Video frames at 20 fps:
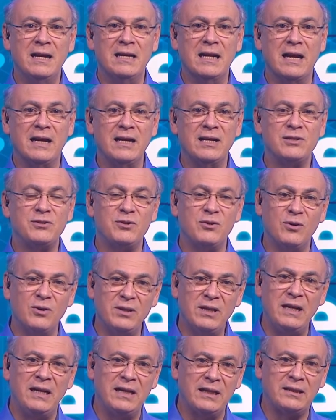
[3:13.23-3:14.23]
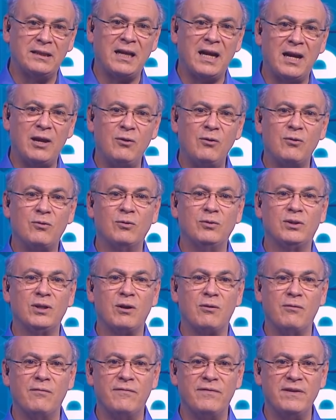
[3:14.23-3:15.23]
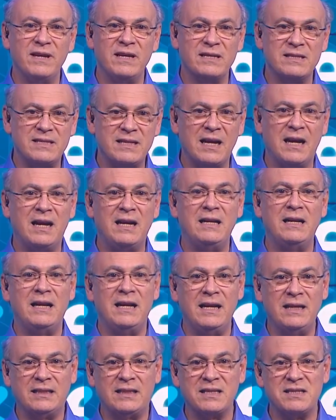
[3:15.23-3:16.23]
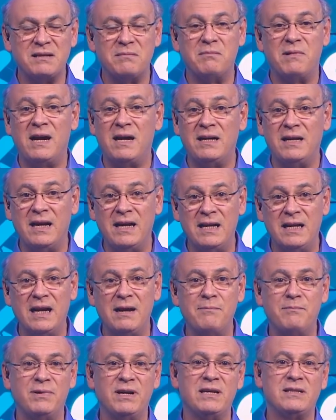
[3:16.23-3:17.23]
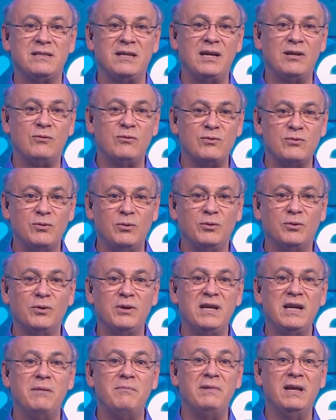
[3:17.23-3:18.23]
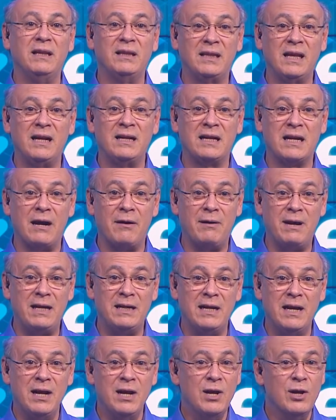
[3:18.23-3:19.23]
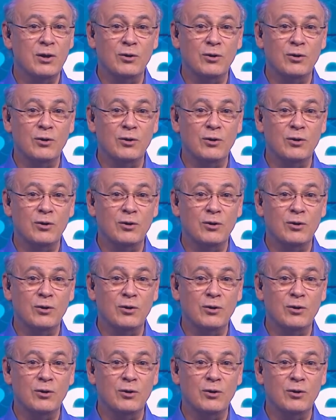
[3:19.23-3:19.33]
la agresión del Estado contra Confidencial esta semana y la empresa de consultoría ambiental Cabal